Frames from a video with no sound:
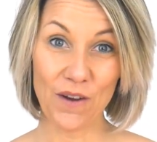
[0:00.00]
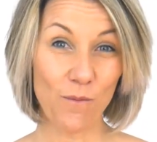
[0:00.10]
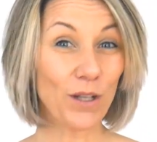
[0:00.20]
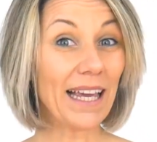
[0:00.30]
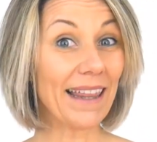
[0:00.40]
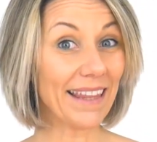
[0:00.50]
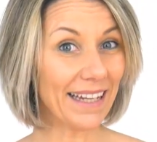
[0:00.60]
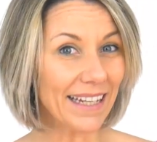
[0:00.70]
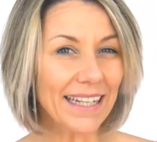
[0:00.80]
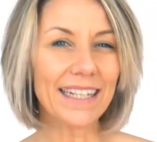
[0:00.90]
porque
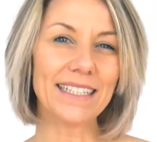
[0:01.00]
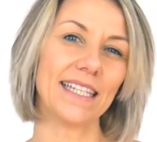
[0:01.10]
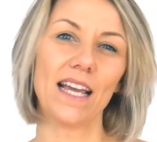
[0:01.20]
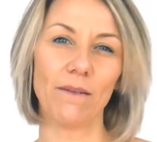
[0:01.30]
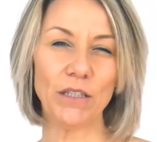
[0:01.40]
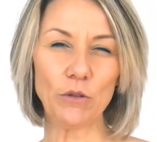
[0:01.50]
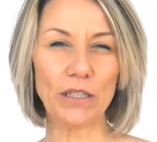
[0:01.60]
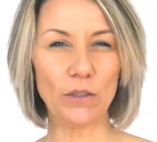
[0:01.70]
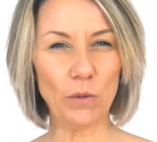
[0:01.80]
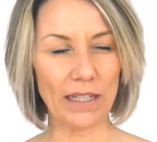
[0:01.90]
adquirir este hábito
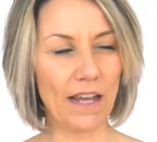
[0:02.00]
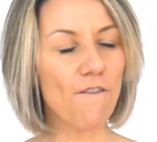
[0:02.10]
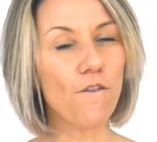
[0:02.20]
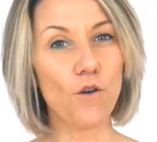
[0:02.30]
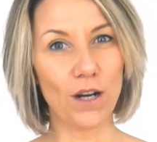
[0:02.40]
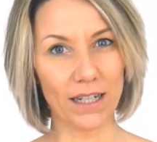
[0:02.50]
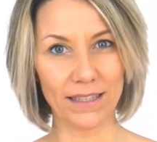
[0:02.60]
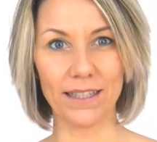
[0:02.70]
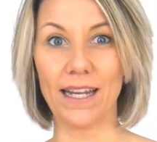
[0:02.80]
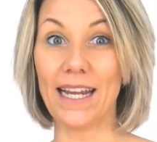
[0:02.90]
te ayudará a
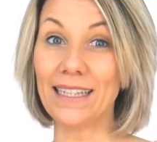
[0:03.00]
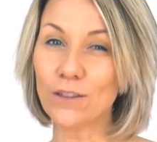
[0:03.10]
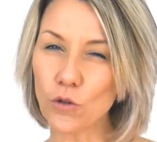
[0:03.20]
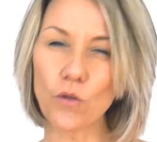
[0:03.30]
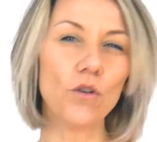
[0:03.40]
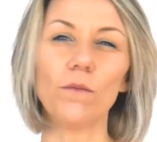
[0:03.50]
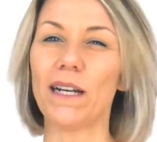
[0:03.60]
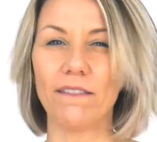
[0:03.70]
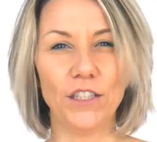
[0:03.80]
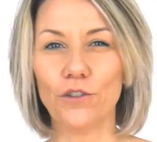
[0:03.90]
enfocarte en todo lo
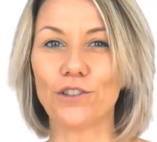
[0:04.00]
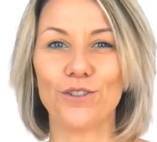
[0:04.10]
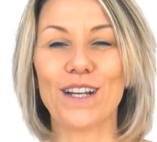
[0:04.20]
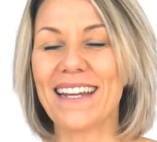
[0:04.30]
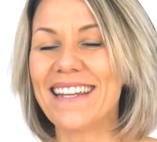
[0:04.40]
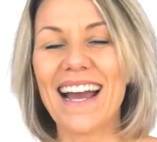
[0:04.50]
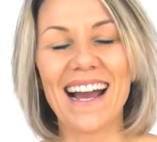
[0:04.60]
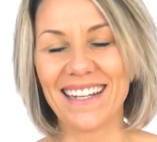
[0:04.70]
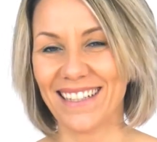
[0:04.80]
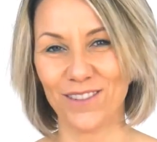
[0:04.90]
maravilloso que
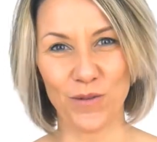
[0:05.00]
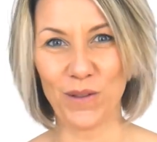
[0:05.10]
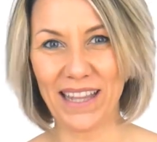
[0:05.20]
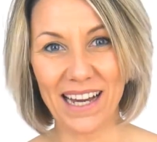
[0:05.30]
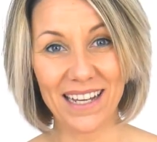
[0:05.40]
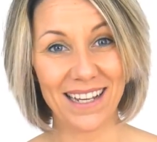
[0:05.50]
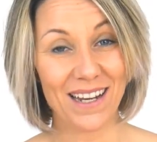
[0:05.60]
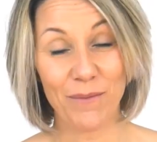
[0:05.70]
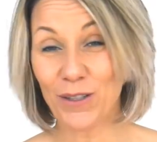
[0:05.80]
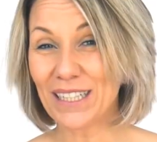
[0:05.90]
ya hay en tu vida
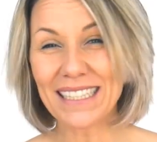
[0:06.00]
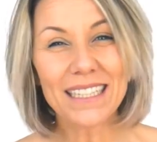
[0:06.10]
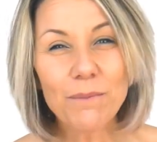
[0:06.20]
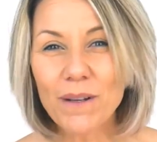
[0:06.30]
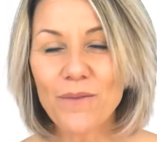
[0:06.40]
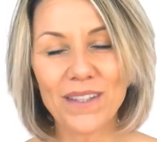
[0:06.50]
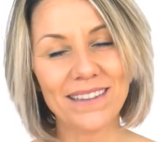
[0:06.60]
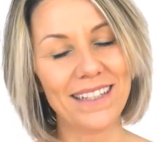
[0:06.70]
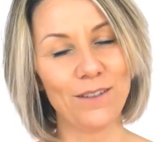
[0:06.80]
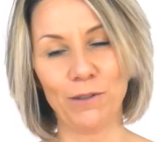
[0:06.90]
pero que
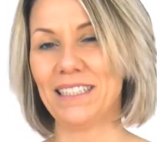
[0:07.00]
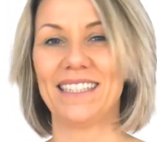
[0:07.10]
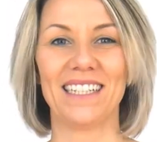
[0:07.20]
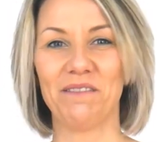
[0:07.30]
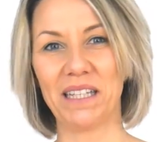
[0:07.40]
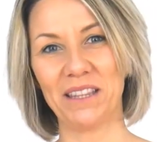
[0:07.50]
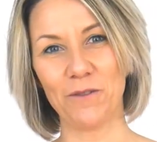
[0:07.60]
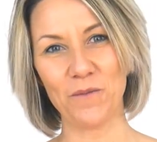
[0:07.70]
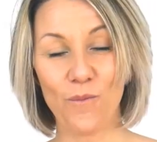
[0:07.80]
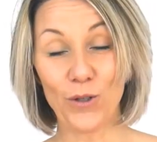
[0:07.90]
simplemente no estás
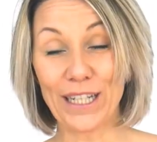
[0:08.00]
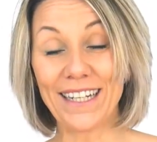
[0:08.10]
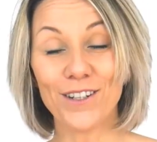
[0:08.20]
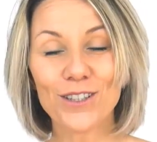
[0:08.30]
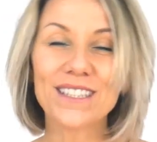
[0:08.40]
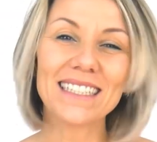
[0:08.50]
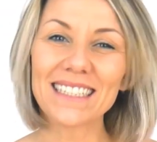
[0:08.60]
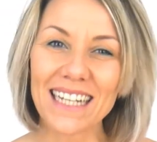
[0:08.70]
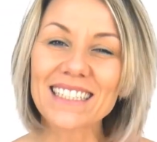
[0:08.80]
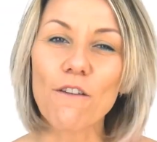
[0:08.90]
viendo, porque no te
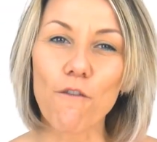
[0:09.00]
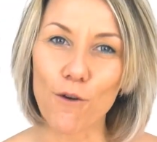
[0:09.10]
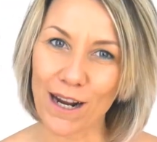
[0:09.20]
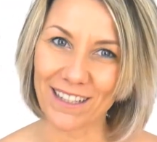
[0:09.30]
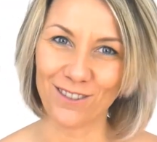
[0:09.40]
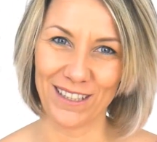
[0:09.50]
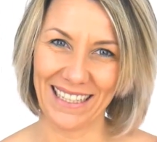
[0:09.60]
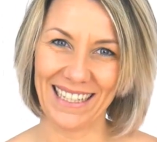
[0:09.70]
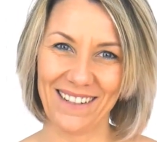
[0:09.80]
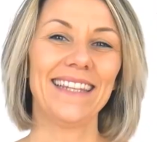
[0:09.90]
estás enfocando en
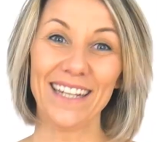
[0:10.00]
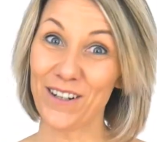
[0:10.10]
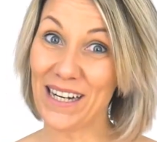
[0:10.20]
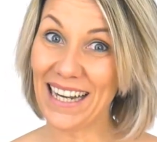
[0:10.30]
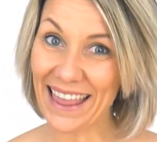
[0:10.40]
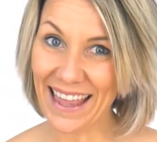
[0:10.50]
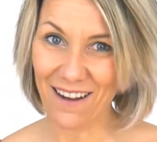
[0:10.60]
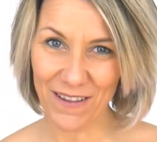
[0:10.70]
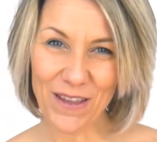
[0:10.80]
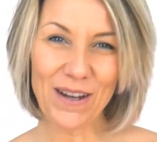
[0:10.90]
él. Te dejo el enlace
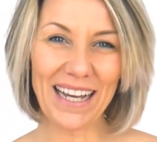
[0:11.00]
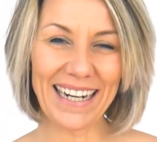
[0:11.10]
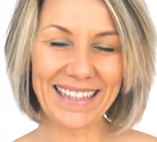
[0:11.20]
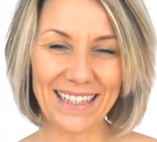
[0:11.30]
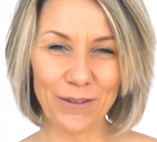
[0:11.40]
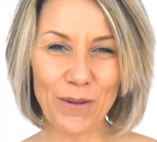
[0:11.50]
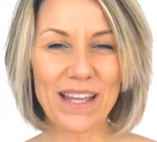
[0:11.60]
al vídeo de la gratitud